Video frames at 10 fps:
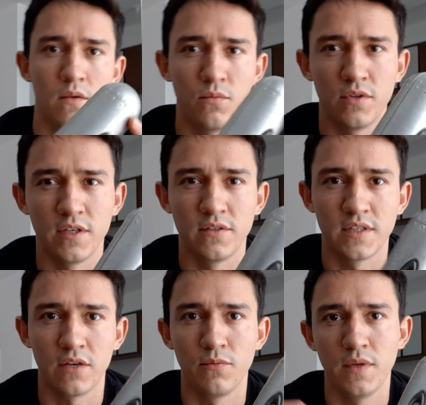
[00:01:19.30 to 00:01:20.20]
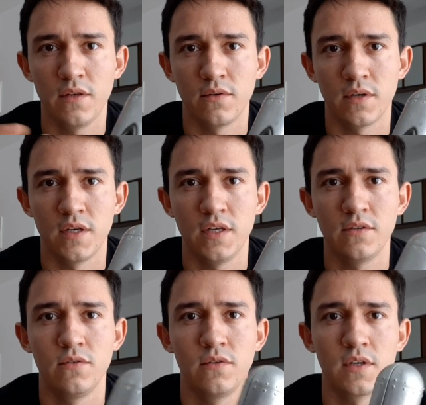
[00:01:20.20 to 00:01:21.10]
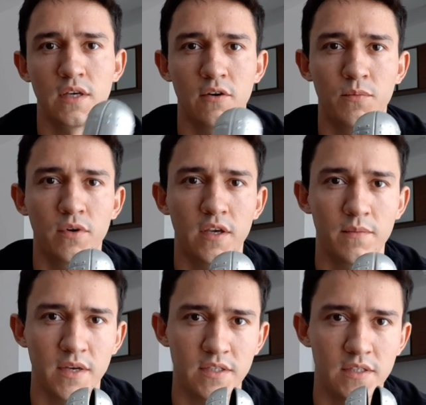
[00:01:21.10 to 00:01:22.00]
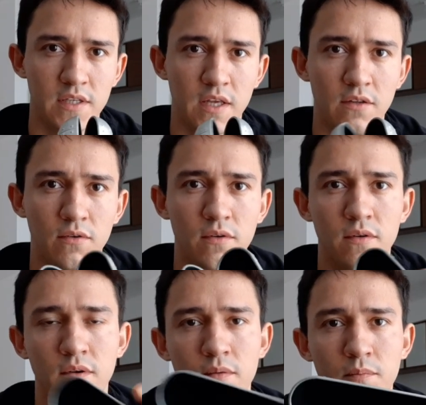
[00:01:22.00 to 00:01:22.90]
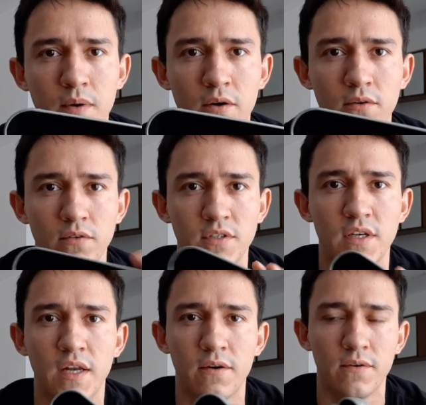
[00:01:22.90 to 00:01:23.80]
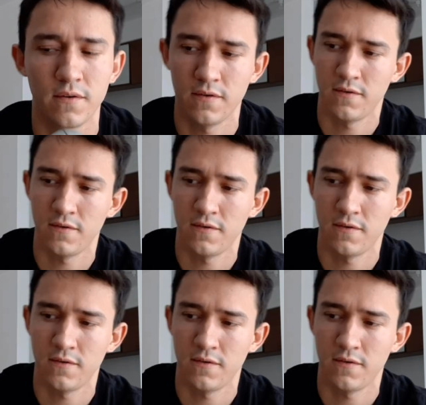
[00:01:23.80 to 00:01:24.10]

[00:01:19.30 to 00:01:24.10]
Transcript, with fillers: modelos em alumínio rígido, que é um pouquinho mais estreito para óculos de grau.